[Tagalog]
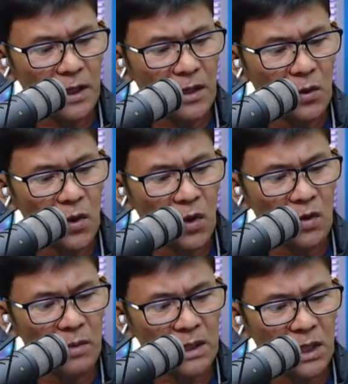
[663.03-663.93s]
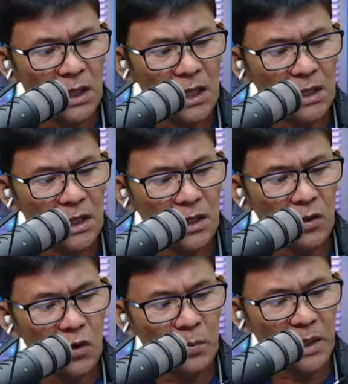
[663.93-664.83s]
kung matagal na
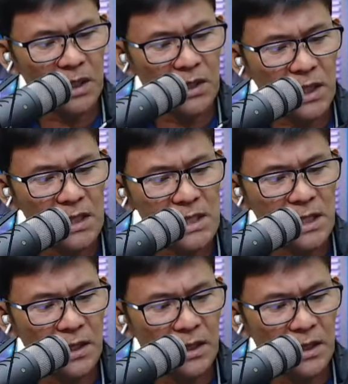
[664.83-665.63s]
nag-ooperate yan, sir,